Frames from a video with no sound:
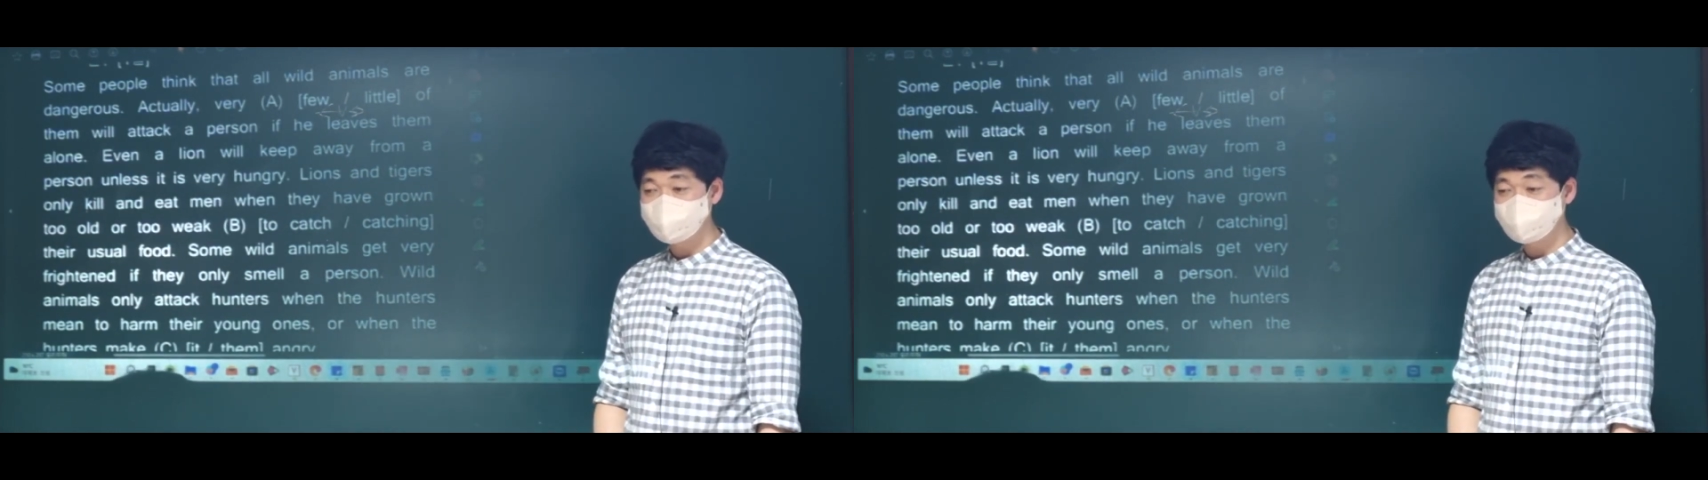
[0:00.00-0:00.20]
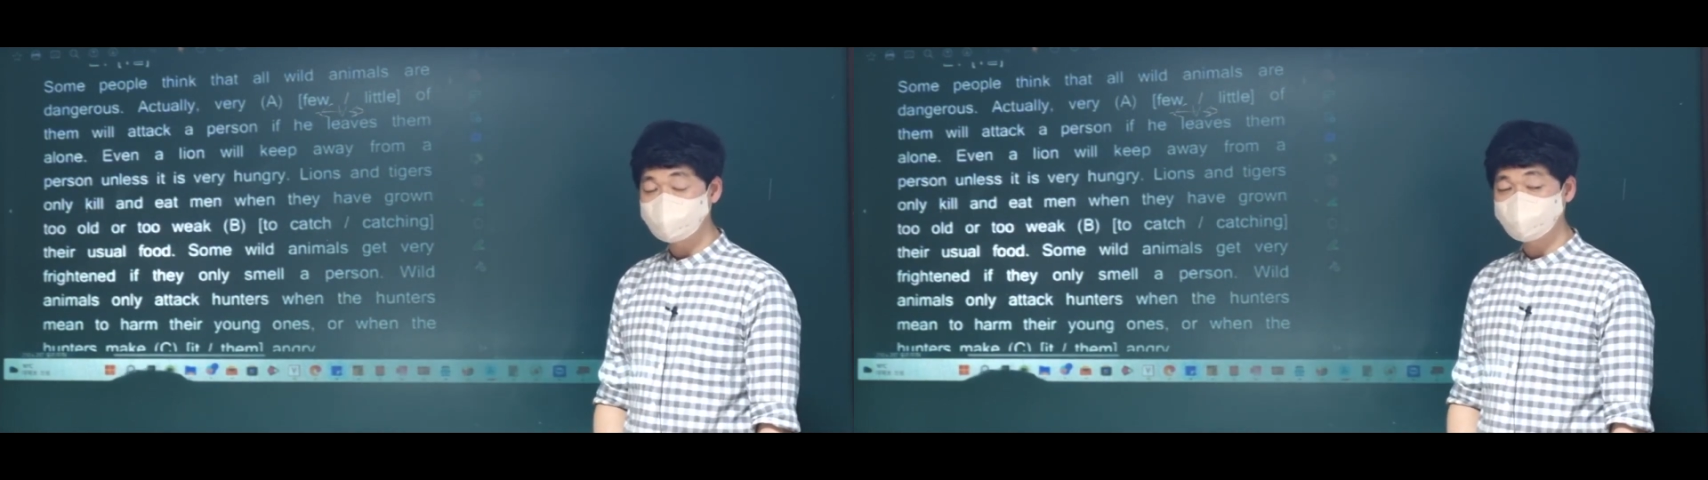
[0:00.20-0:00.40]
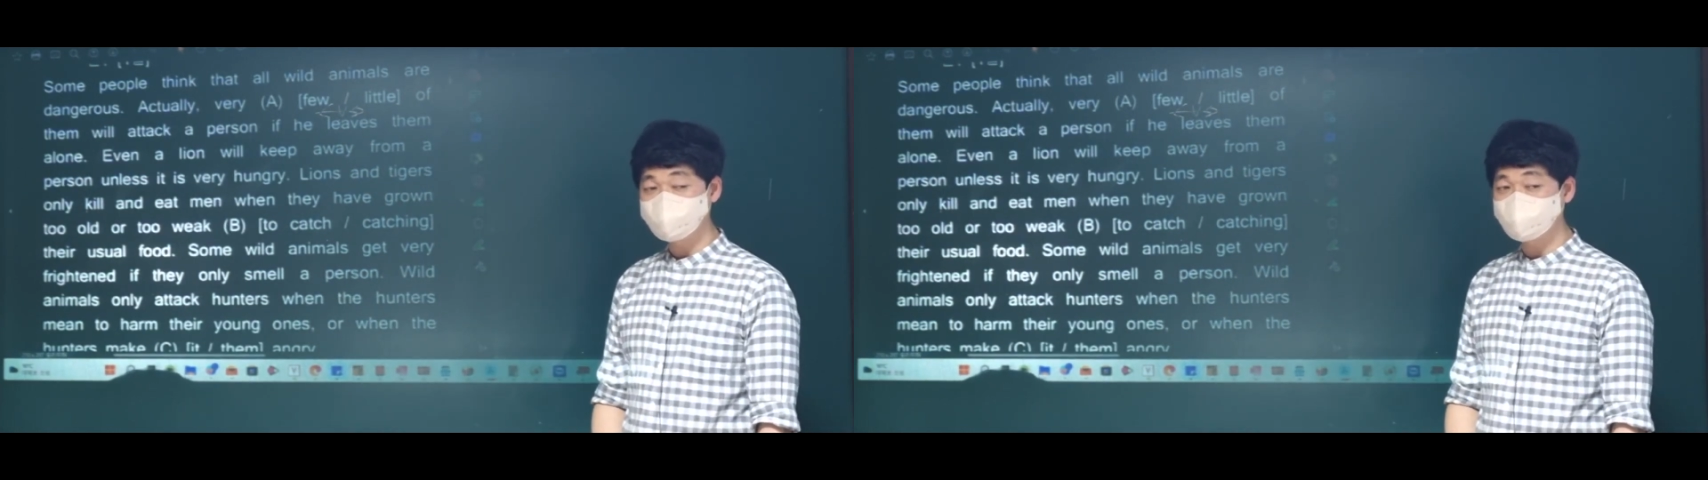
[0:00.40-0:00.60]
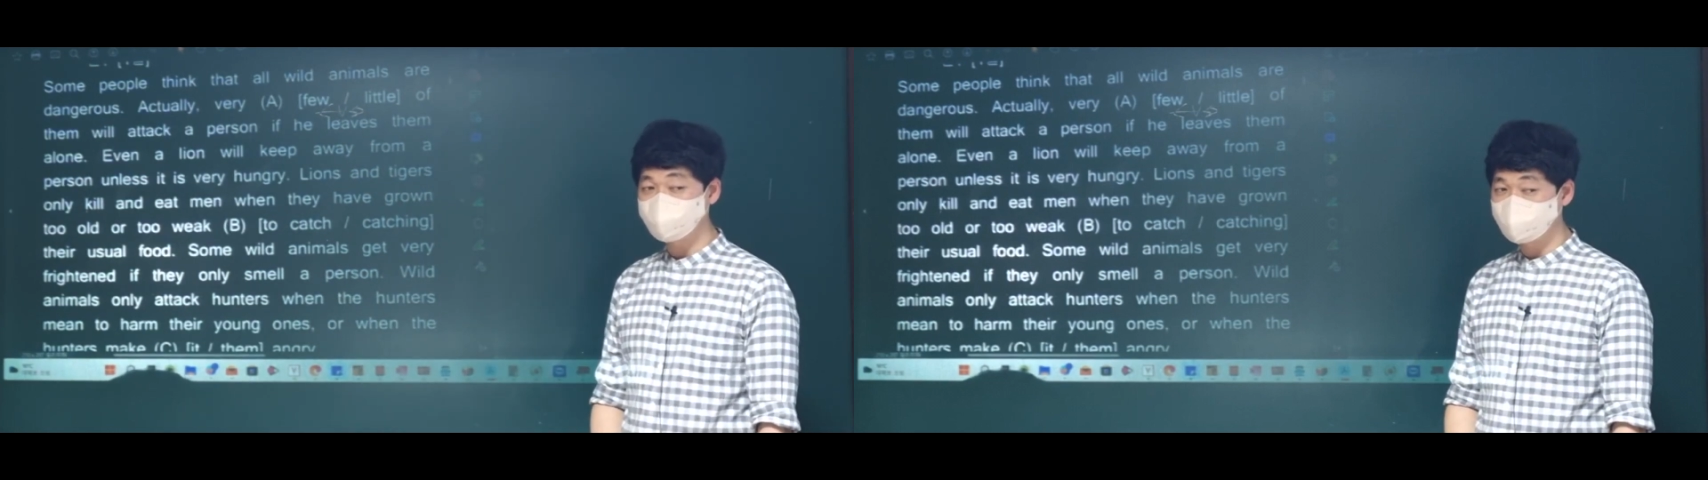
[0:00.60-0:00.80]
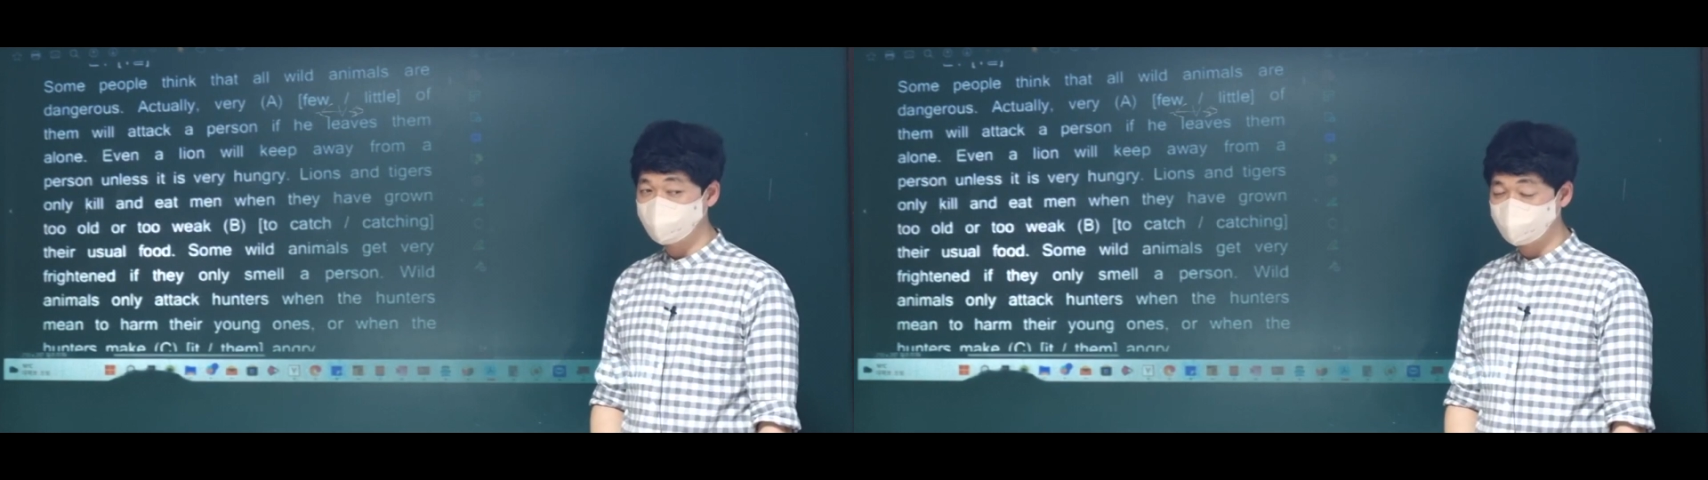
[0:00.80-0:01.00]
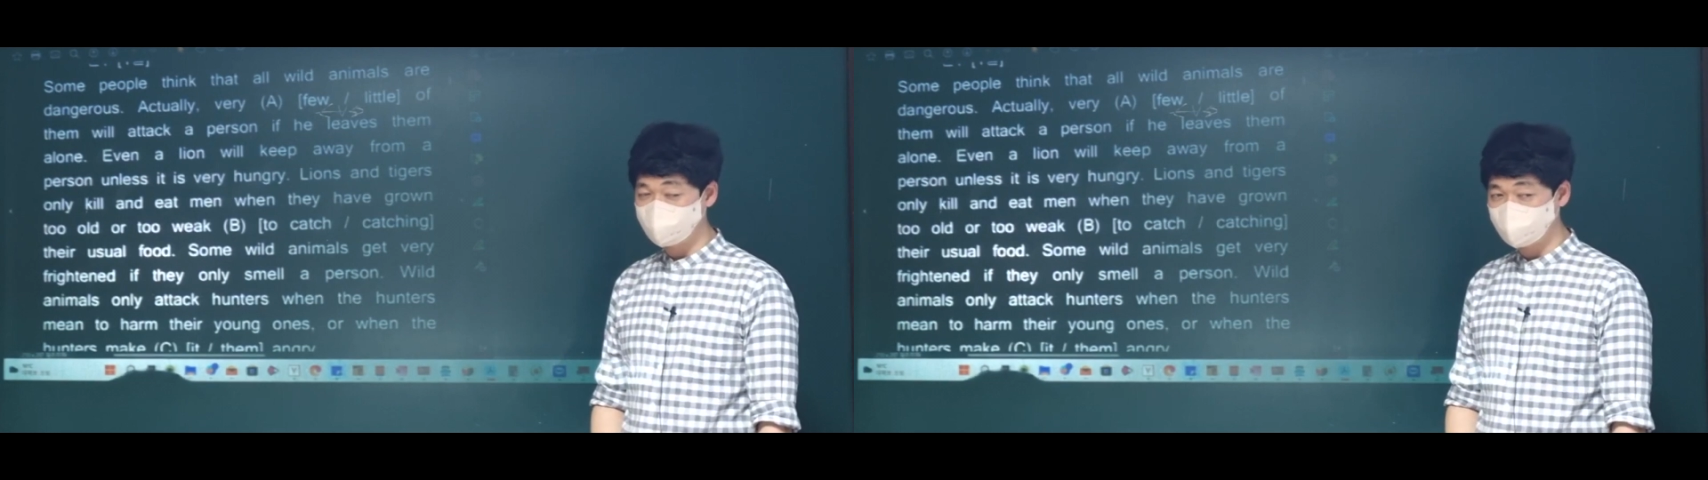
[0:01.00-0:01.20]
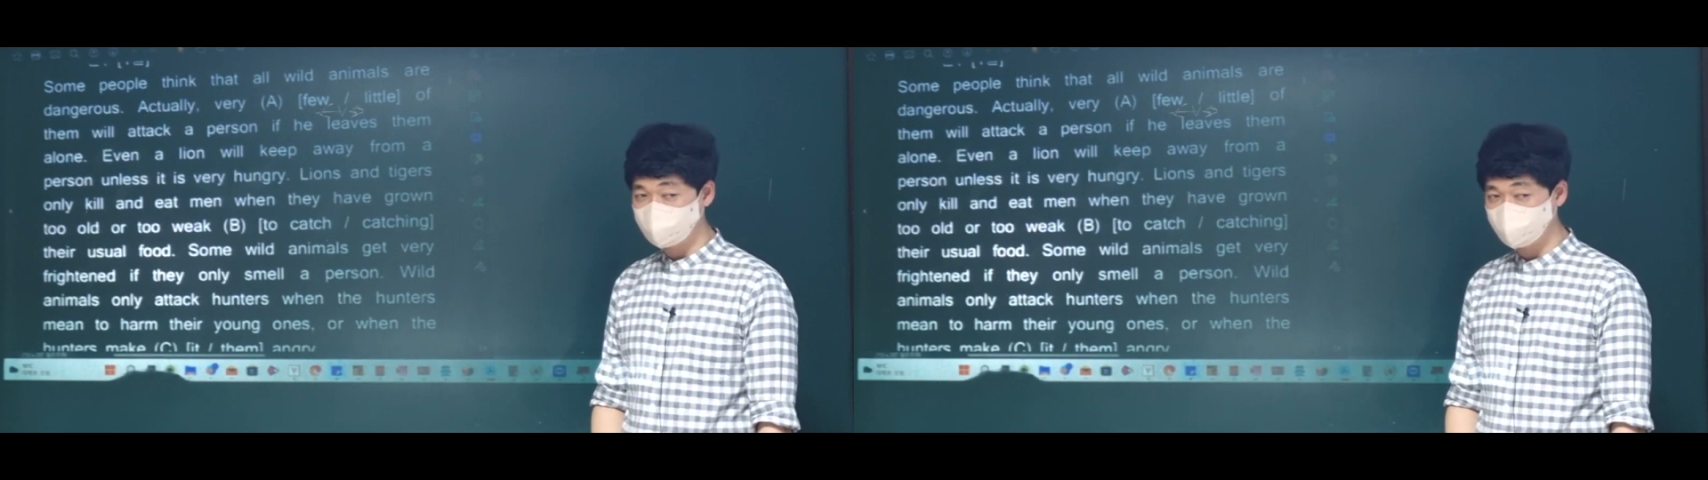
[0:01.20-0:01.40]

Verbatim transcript: 셀 수 없는 명사가